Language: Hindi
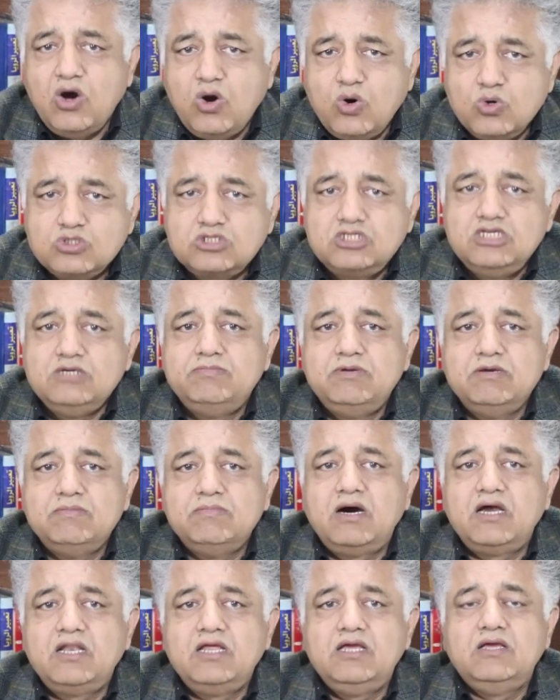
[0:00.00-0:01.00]
और उसकी
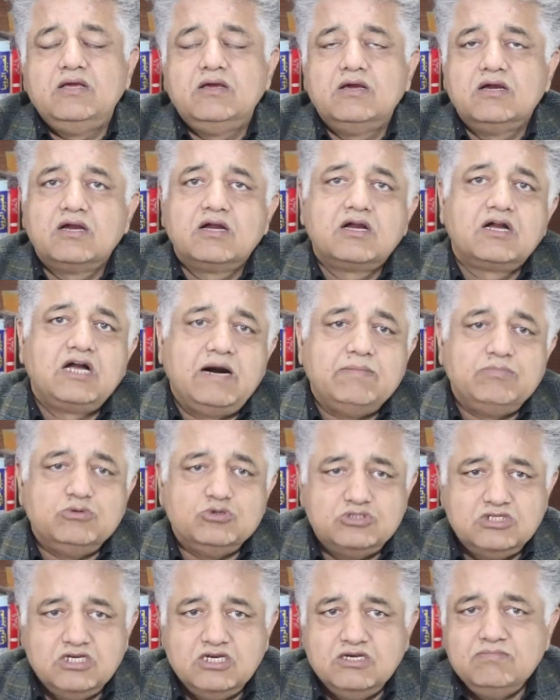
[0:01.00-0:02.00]
बीमारी काबू
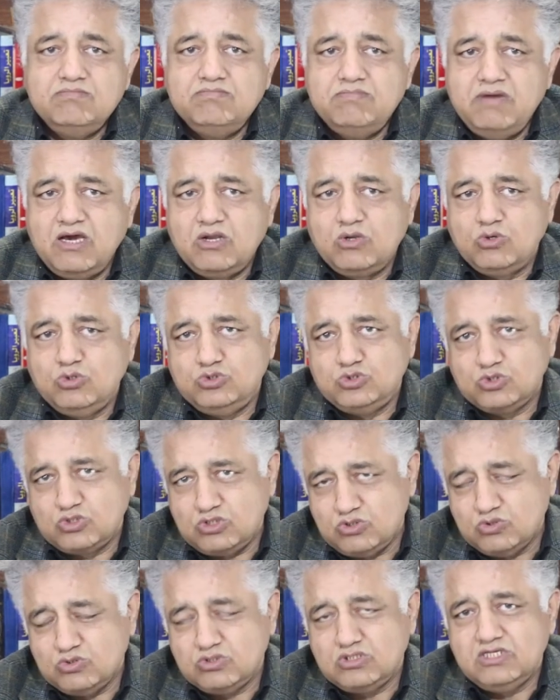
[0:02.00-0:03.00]
से बहर हो
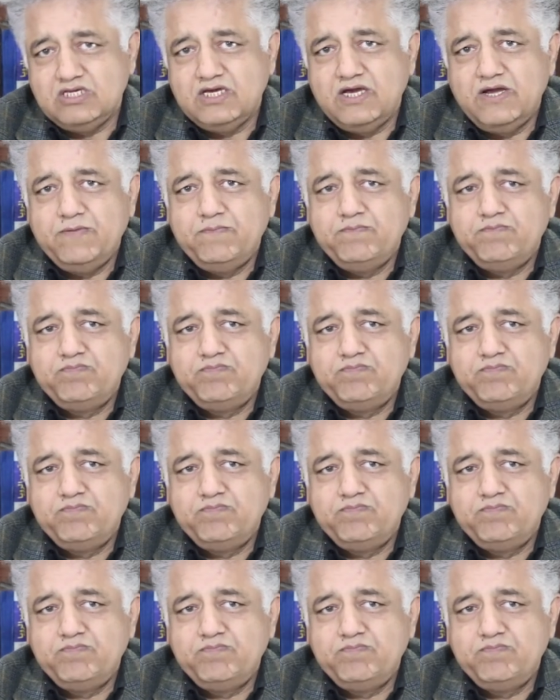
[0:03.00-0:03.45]
चुकी होती है